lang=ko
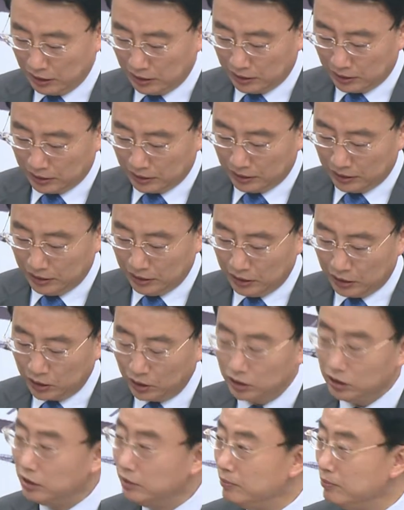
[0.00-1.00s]
어,
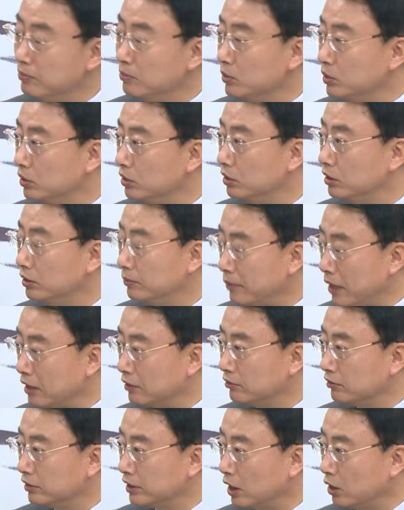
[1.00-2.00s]
인천 인물
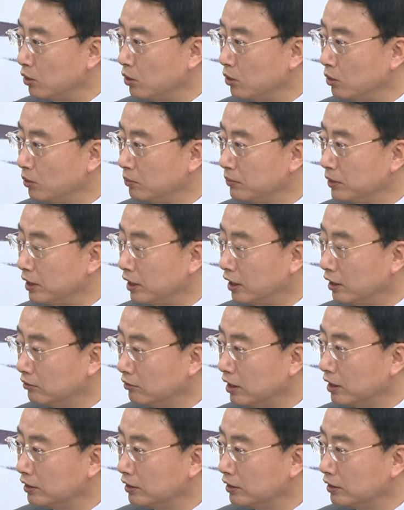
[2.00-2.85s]
발굴 사업이라고 네.